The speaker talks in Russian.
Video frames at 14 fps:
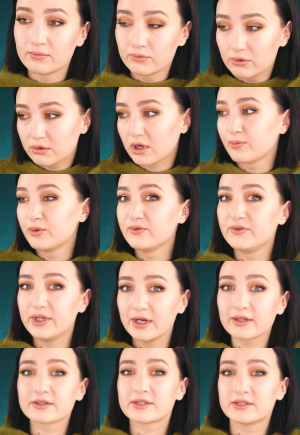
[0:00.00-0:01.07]
ну как бы
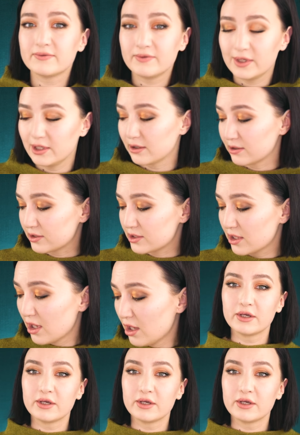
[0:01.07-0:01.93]
въелось и въелось.